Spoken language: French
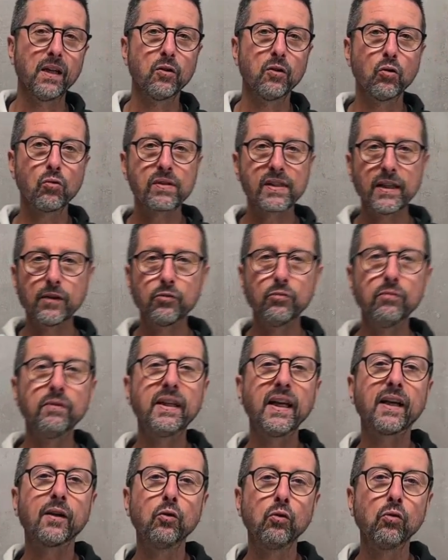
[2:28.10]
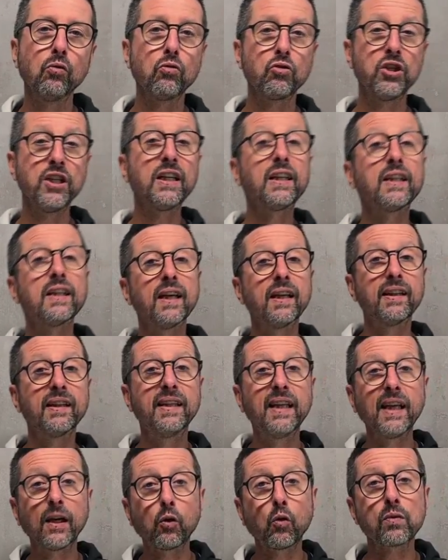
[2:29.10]
Donc c'est une technologie qui est
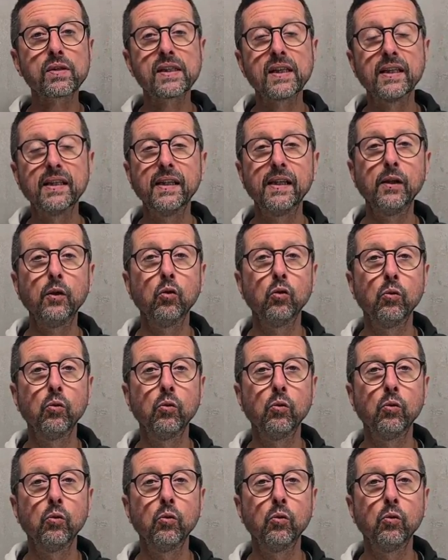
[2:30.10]
déconseillée